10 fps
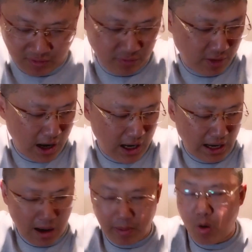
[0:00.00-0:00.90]
呃
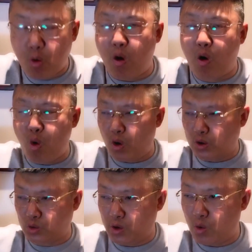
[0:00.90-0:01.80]
两边广阔，
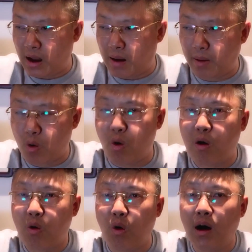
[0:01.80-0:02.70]
左右两边广
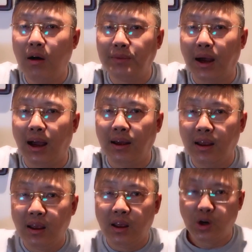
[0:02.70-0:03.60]
阔啊，
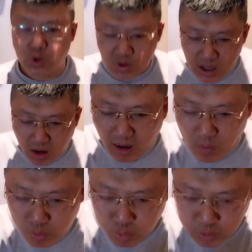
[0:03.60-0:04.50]
中间
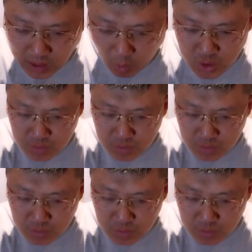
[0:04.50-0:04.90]
五道。